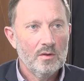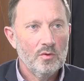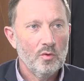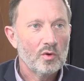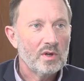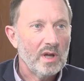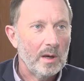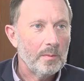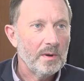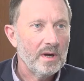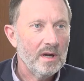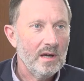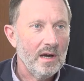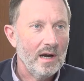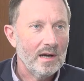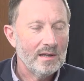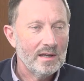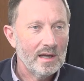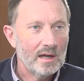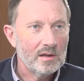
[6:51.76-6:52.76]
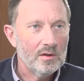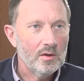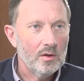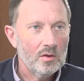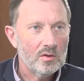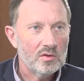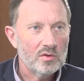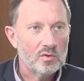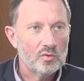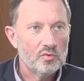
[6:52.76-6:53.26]
Donc après
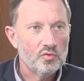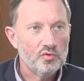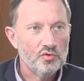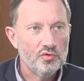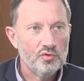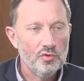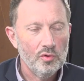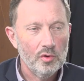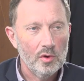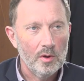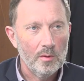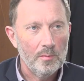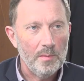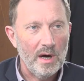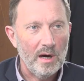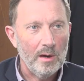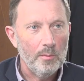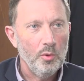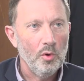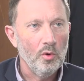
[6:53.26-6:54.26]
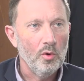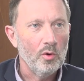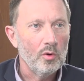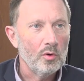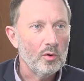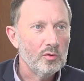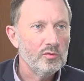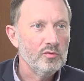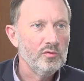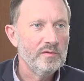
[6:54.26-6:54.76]
l'alternance, toujours par rapport au
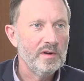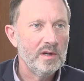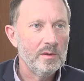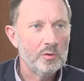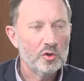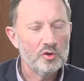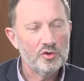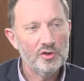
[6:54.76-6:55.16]
renouvellement